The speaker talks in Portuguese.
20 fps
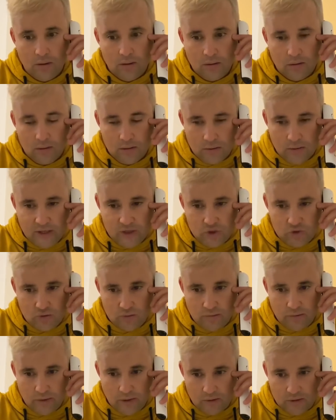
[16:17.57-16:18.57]
Não é
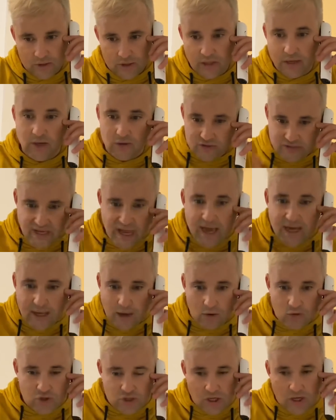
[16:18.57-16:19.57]
Jumbo, é o Xan. Eu sei que é
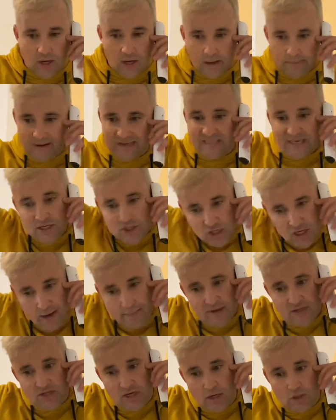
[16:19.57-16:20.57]
o Xan, mas
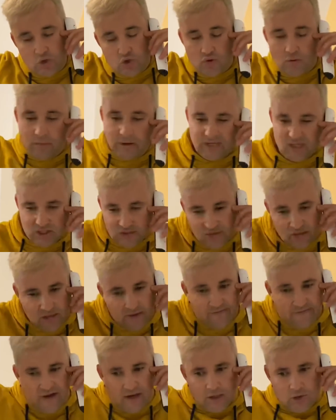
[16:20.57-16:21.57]
antigamente era Jumbo, a gente ainda
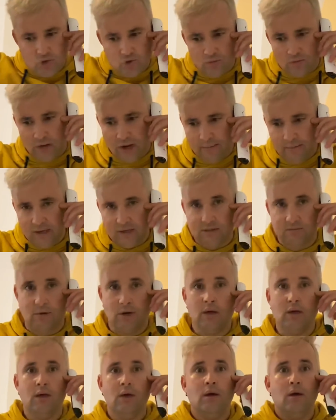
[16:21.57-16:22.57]
fala Jumbo. Vai,
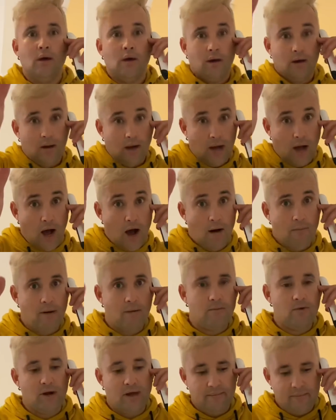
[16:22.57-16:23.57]
despacha! Calma,
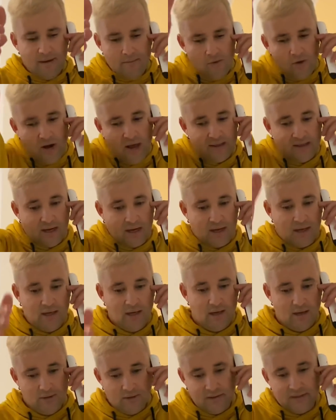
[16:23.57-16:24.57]
mulher. Minha mulher tá
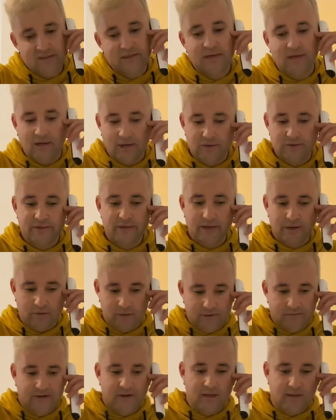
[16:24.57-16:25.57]
aqui. Eu, assim, eu sei, eu não
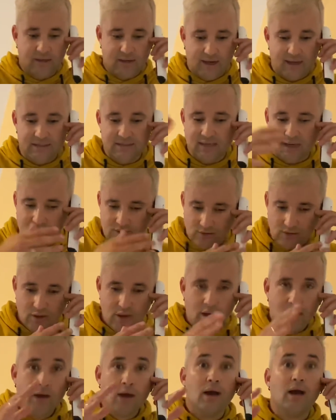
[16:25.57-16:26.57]
deveria ter casado.
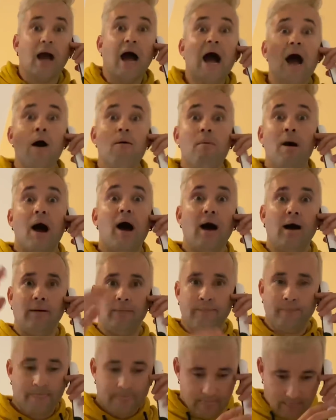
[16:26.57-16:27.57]
Despacha e Calma. É
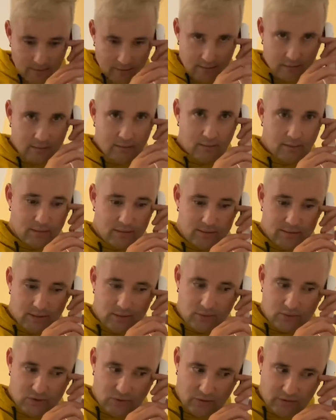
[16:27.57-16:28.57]
bolo.
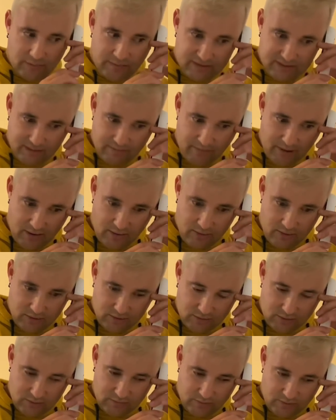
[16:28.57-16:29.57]
O seu também separou da
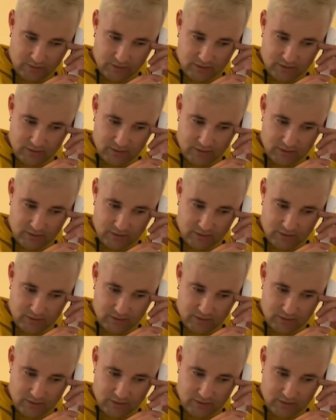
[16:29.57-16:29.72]
sua esposa?